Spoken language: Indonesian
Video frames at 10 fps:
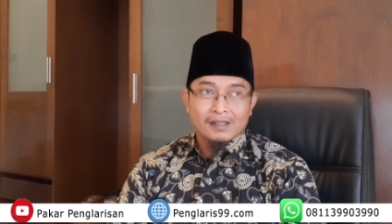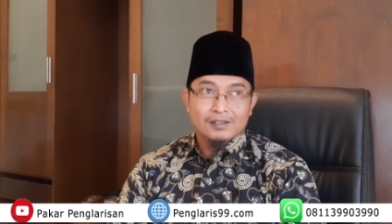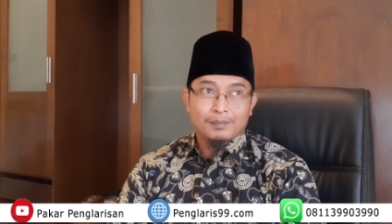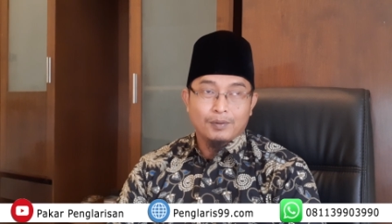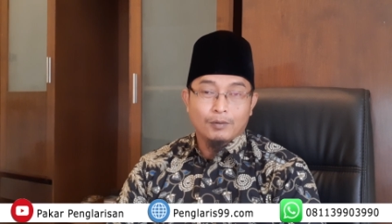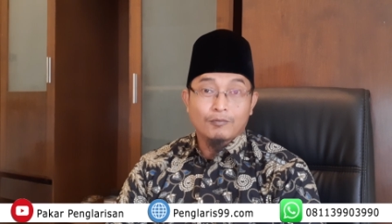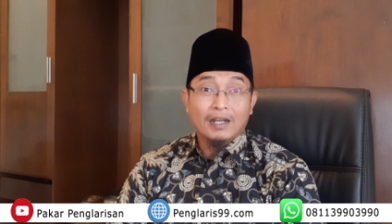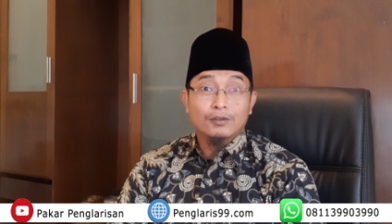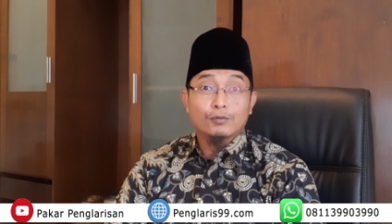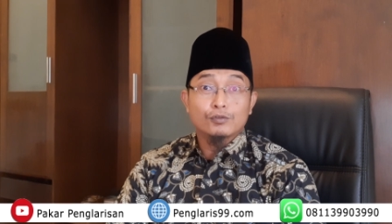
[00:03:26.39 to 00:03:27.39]
Sebelum
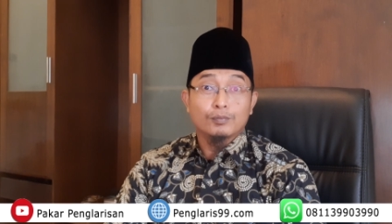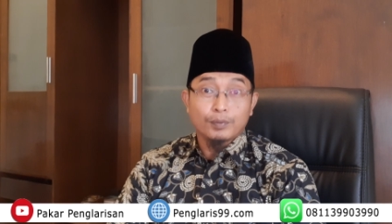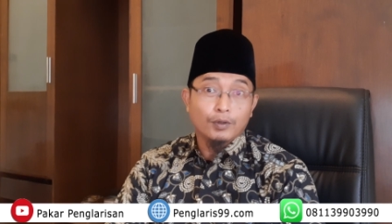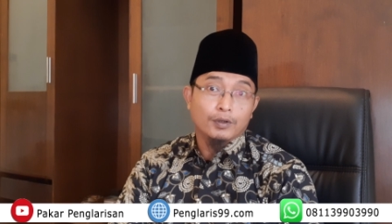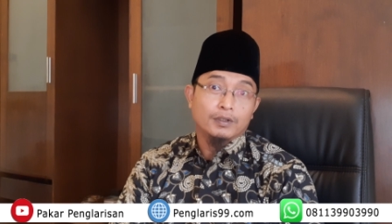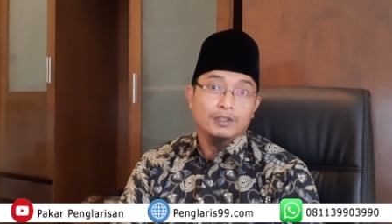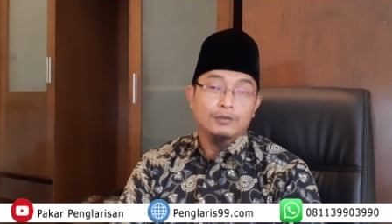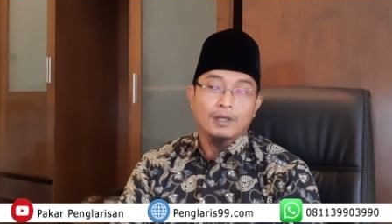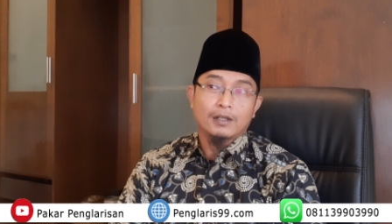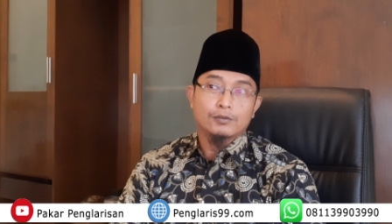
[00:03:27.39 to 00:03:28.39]
waktu subuh
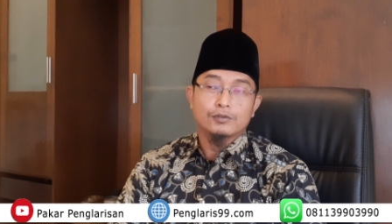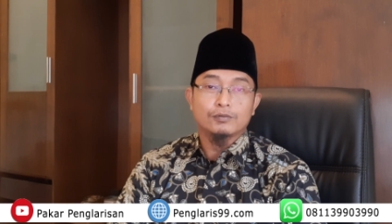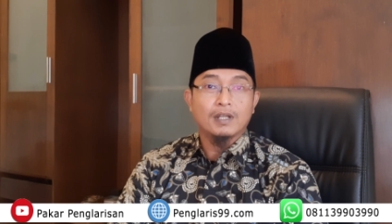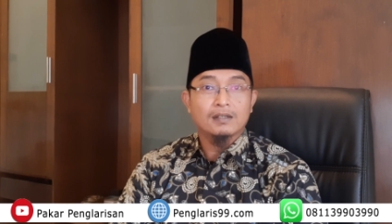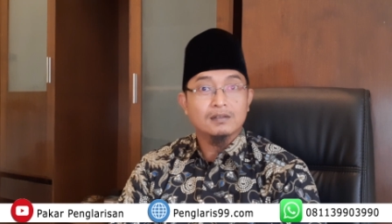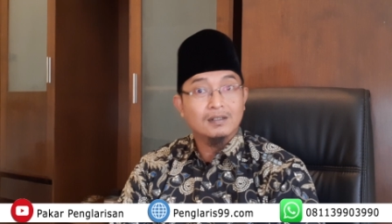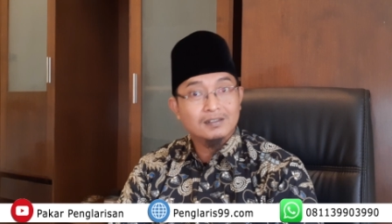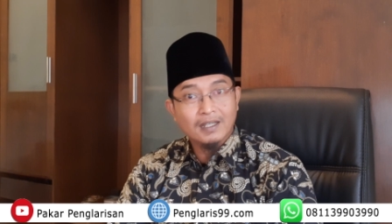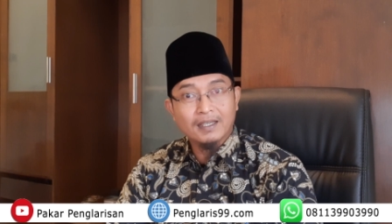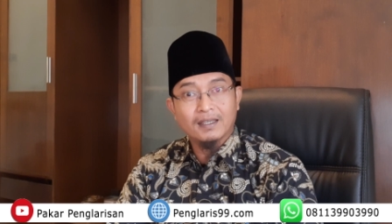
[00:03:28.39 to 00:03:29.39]
itu harus sudah
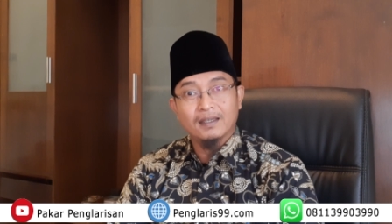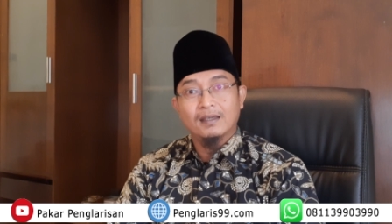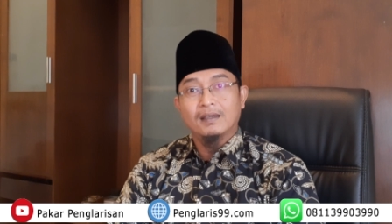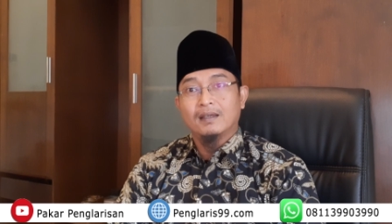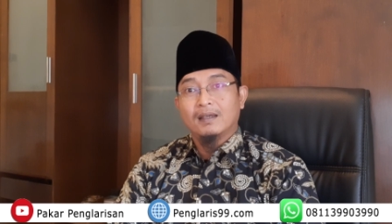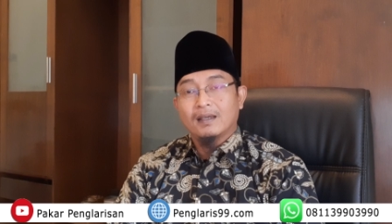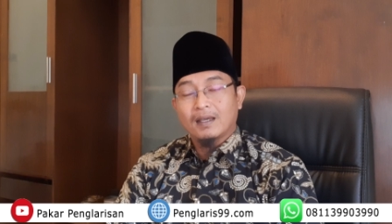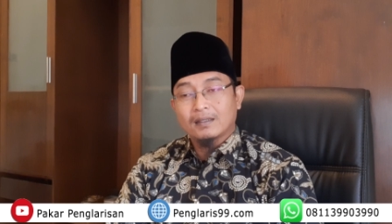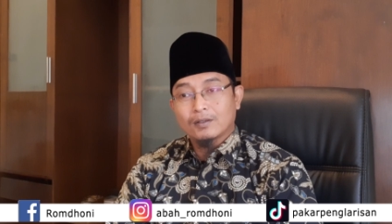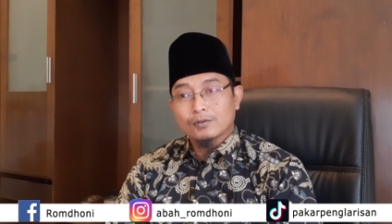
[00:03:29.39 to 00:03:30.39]
selesai
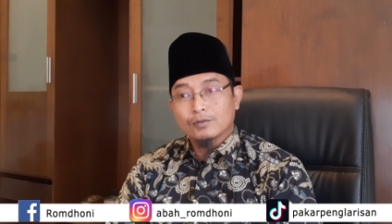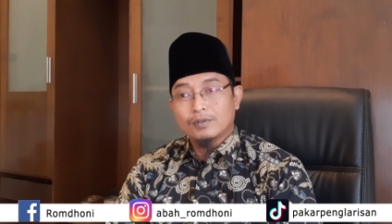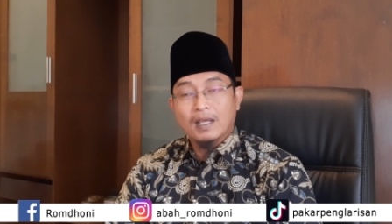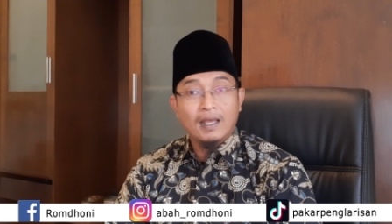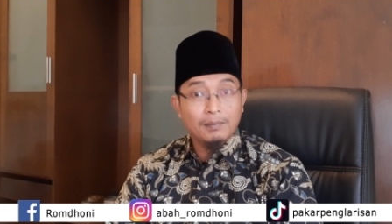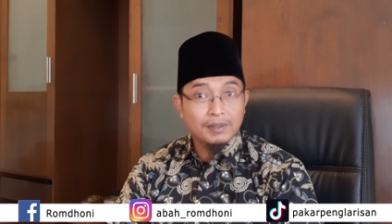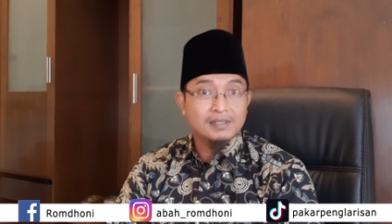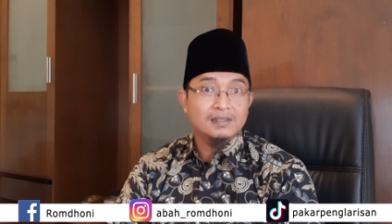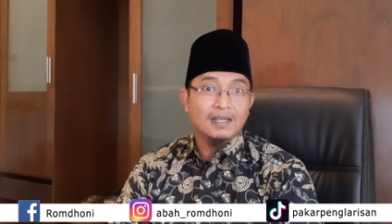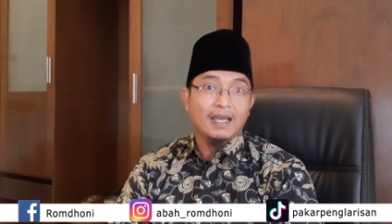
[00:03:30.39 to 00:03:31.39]
atau sudah
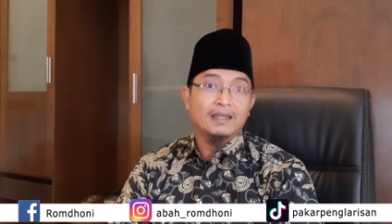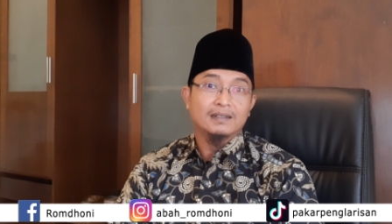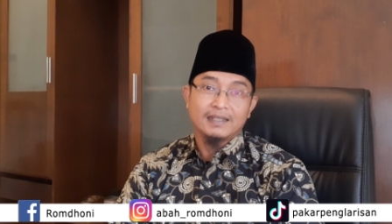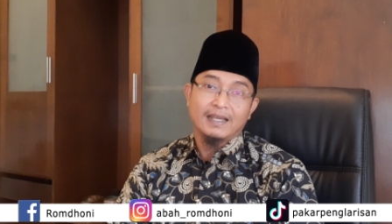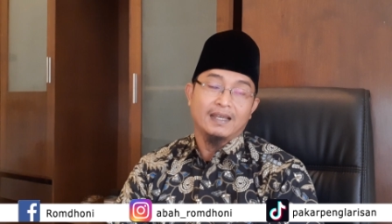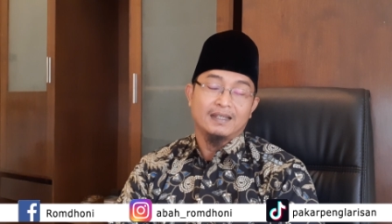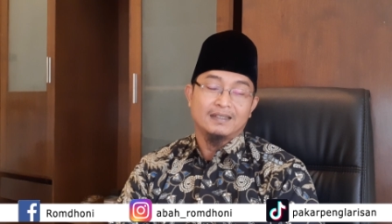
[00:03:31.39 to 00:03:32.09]
habis airnya.